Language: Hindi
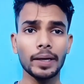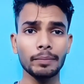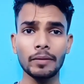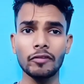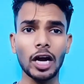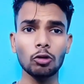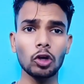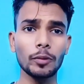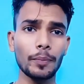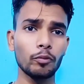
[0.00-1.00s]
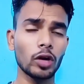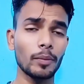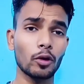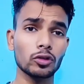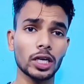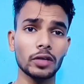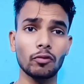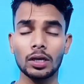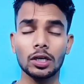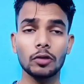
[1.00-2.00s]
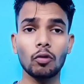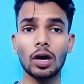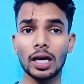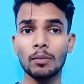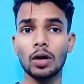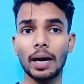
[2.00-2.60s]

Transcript: बट हमें विराट कोहली में पूरा भरोसा कि वो कि वो अगले